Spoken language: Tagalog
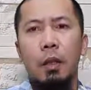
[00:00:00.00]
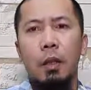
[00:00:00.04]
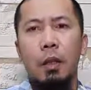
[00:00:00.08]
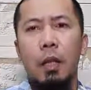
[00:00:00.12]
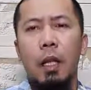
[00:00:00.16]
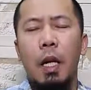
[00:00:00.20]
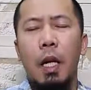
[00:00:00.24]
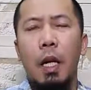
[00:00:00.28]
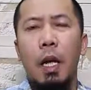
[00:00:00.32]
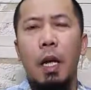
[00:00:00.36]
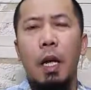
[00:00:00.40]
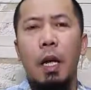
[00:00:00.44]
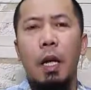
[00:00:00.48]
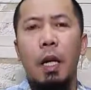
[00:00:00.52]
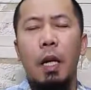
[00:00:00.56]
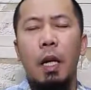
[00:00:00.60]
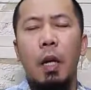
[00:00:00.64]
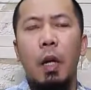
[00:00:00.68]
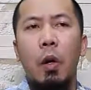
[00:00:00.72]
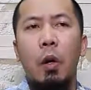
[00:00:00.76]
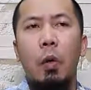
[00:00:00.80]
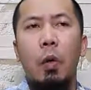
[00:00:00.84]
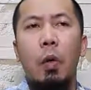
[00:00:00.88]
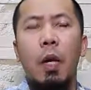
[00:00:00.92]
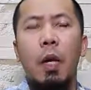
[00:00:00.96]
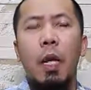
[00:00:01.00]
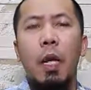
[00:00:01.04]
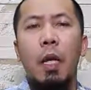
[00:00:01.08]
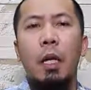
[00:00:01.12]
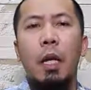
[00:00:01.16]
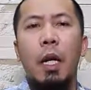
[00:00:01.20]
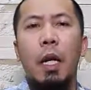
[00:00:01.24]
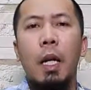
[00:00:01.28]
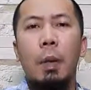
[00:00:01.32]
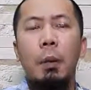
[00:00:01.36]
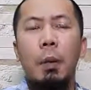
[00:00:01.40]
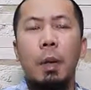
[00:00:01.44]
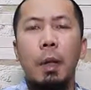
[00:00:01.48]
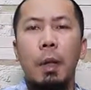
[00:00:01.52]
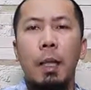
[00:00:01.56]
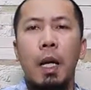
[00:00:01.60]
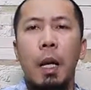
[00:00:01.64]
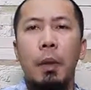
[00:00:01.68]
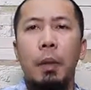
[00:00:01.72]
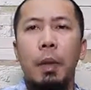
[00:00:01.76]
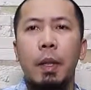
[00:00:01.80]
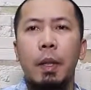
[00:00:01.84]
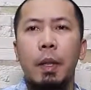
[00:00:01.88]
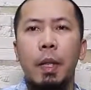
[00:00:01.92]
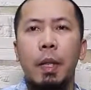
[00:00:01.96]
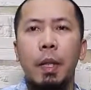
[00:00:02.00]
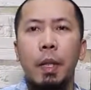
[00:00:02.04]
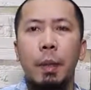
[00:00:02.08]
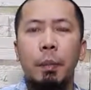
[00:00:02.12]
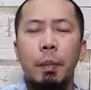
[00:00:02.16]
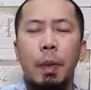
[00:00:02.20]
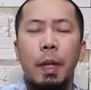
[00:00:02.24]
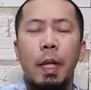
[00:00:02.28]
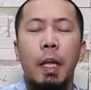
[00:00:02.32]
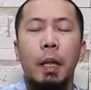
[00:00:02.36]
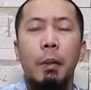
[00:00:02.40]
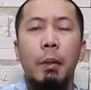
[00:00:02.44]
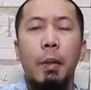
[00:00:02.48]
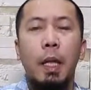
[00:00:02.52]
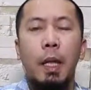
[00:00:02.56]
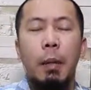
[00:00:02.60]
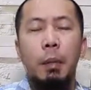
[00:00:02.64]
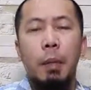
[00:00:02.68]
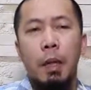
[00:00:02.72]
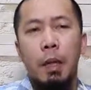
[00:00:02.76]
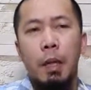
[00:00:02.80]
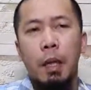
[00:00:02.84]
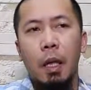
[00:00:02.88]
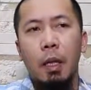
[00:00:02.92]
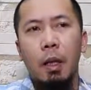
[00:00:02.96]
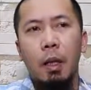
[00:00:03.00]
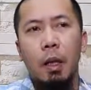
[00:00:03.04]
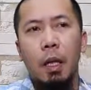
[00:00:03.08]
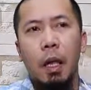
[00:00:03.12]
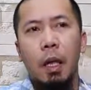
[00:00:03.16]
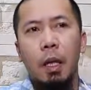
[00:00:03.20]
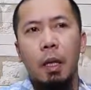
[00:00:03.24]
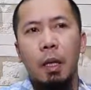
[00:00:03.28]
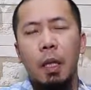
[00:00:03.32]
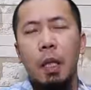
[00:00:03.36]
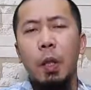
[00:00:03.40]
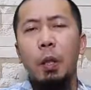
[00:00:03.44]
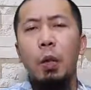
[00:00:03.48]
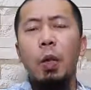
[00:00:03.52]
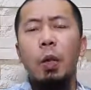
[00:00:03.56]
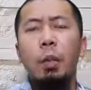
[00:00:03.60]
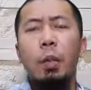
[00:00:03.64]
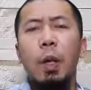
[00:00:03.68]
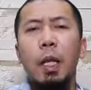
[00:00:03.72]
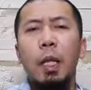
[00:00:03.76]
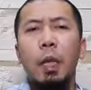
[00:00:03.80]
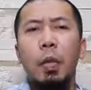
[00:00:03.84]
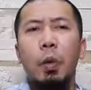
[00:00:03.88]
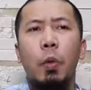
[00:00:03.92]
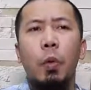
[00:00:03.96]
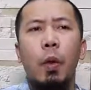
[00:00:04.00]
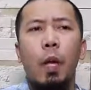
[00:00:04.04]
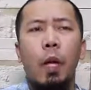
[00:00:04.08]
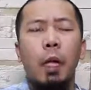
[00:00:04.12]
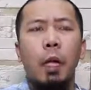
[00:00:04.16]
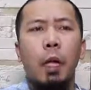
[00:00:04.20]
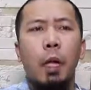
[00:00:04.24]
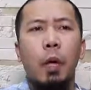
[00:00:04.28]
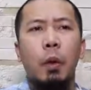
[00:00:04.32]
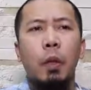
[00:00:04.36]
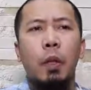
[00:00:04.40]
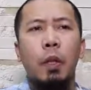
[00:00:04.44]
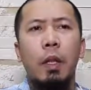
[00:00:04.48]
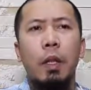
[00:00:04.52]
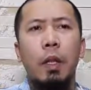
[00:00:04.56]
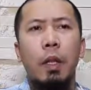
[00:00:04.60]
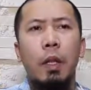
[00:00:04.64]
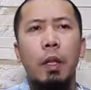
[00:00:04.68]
na walang karapat-dapat na sambahin maliban sa Allah. Sino yung mga scholar na yun?